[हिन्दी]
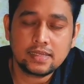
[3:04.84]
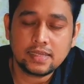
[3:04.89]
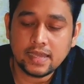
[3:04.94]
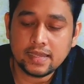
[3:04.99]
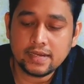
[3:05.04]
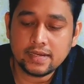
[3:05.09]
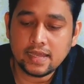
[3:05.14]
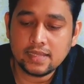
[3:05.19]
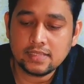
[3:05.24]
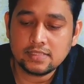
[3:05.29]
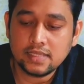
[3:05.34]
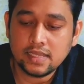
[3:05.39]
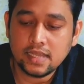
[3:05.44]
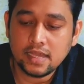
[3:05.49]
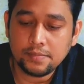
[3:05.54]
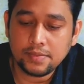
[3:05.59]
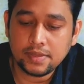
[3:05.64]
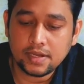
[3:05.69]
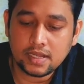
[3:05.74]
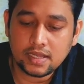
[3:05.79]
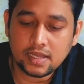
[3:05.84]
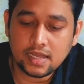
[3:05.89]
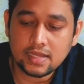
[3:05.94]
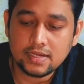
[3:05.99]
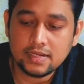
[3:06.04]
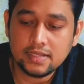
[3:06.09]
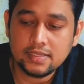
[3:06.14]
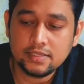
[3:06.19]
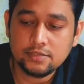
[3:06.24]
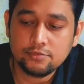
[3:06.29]
कैन आज यहाँ पे
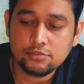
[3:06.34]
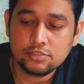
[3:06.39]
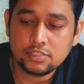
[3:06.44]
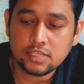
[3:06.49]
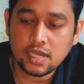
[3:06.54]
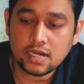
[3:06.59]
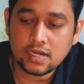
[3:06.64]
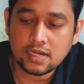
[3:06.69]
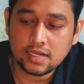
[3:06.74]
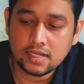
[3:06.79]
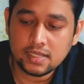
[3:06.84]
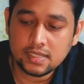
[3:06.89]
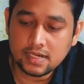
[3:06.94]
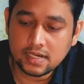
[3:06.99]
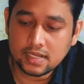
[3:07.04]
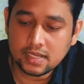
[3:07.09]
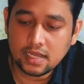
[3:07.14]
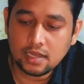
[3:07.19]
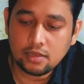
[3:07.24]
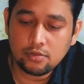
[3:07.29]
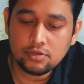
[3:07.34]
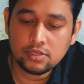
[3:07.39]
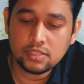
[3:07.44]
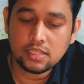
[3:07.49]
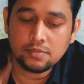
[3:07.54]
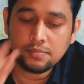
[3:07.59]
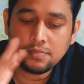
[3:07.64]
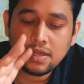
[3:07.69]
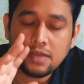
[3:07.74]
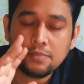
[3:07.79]
रखा नहीं हूँ जार नहीं रखा हूँ
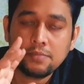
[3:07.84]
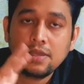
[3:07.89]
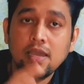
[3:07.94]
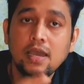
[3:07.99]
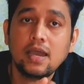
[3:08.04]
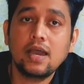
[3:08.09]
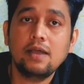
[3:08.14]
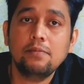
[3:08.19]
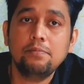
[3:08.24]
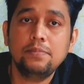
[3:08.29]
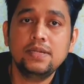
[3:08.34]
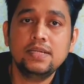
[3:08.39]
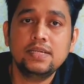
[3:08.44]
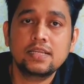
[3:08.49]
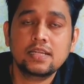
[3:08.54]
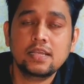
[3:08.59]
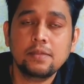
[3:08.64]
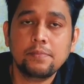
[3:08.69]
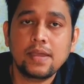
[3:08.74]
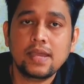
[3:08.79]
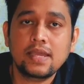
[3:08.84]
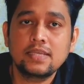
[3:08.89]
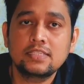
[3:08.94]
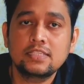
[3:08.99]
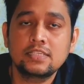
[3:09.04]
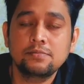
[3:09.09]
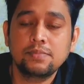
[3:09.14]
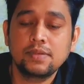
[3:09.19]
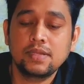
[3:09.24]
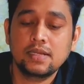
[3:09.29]
इधर मैं मैं हाफ लीटर का
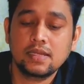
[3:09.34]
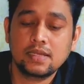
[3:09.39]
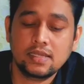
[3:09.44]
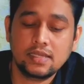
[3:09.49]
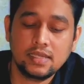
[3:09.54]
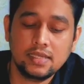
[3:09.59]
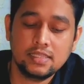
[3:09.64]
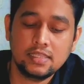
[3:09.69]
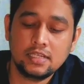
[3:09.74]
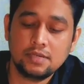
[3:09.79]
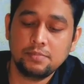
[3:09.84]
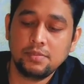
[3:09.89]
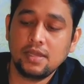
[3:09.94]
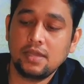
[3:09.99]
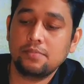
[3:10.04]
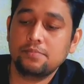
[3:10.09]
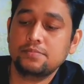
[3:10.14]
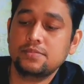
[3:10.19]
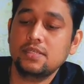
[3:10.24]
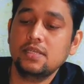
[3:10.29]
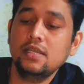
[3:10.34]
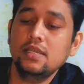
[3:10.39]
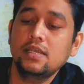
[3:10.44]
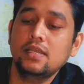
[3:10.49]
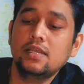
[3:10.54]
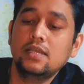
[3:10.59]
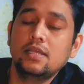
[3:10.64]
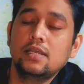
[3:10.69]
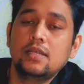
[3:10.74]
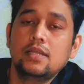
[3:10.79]
पैकेजिंग पे रख के इधर मैं आपसे
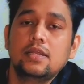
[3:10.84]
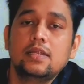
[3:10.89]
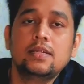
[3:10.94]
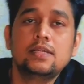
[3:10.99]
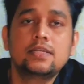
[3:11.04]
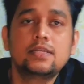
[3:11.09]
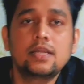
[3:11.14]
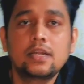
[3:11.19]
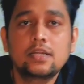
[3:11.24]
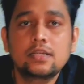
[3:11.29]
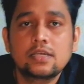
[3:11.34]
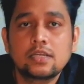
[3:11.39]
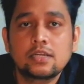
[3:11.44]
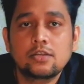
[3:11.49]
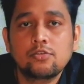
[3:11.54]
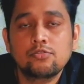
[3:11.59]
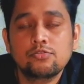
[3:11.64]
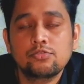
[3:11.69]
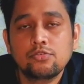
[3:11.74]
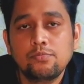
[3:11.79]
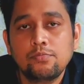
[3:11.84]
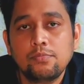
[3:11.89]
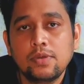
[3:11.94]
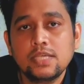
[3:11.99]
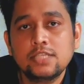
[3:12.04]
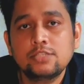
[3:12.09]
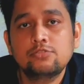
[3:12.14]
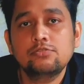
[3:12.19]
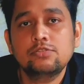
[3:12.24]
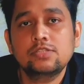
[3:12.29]
इंटरेक्ट कर रहा हूँ तो
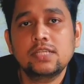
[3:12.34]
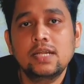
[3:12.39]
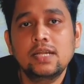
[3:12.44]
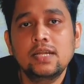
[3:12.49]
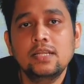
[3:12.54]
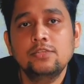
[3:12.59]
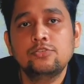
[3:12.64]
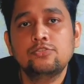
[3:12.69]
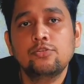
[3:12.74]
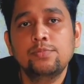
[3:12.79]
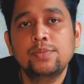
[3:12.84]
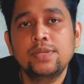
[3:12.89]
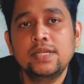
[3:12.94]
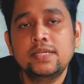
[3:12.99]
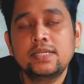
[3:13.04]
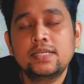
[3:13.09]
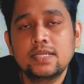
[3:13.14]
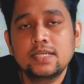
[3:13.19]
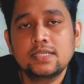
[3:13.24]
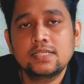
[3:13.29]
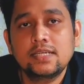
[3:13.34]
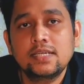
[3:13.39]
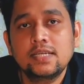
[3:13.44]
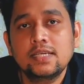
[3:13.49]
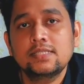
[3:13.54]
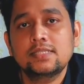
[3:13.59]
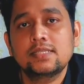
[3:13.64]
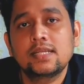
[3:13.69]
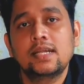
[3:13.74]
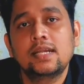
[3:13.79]
मैसूर सैंडल जो भी इंटरेस्टेड
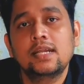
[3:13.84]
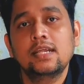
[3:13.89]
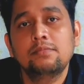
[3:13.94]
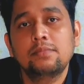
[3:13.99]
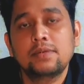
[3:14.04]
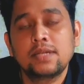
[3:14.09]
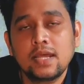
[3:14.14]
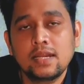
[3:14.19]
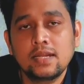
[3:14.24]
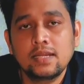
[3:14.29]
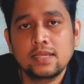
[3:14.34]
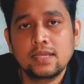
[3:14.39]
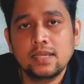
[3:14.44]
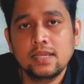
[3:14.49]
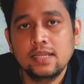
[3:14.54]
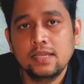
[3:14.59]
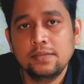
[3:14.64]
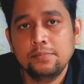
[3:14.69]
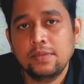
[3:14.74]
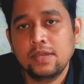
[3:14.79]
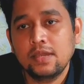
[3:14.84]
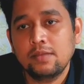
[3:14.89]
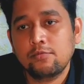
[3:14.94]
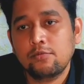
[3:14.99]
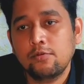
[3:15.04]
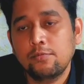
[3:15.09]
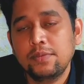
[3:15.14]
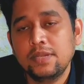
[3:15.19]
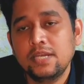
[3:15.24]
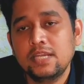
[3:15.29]
है सैंडल बनाने के लिए मैं
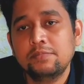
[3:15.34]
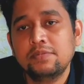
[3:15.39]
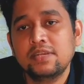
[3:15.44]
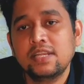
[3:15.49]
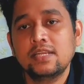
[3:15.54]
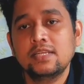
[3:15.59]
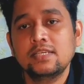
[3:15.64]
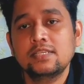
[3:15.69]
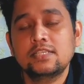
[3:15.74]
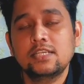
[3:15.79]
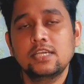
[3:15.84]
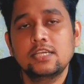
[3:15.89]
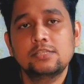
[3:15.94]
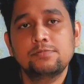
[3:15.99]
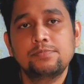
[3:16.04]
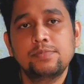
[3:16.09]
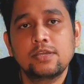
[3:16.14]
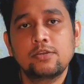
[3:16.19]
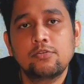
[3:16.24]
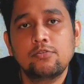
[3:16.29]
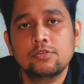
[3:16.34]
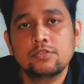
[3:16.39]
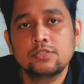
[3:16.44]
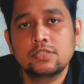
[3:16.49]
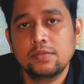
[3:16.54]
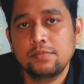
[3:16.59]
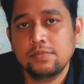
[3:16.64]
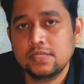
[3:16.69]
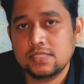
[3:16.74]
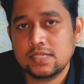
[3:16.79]
आपको प्रिलिमिनरी स्टेज पे कौन
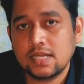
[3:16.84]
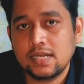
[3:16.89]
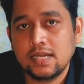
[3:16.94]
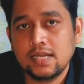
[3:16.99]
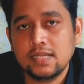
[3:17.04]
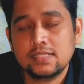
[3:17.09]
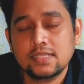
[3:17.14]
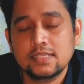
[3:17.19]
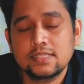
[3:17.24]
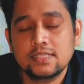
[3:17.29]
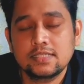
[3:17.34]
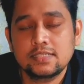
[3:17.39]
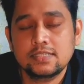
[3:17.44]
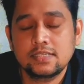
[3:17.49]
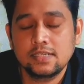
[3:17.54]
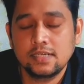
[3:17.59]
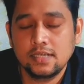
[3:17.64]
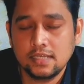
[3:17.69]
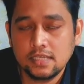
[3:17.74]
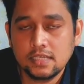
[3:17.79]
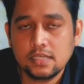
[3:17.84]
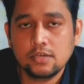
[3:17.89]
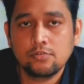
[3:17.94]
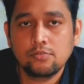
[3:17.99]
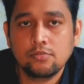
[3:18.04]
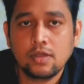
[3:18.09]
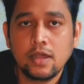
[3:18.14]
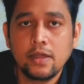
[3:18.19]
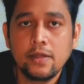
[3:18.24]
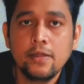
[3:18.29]
सा भी सैंडल सजेस्ट नहीं
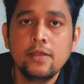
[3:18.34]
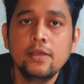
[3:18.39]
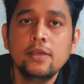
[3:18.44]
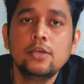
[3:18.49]
करूंगा